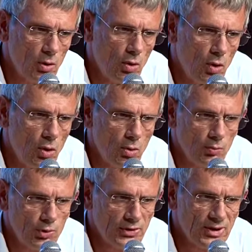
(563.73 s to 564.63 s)
ont,
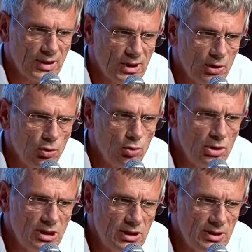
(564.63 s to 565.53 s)
pour certaines,
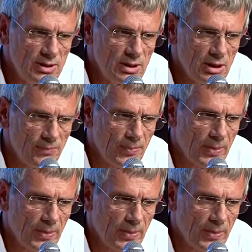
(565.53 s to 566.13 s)
utilisé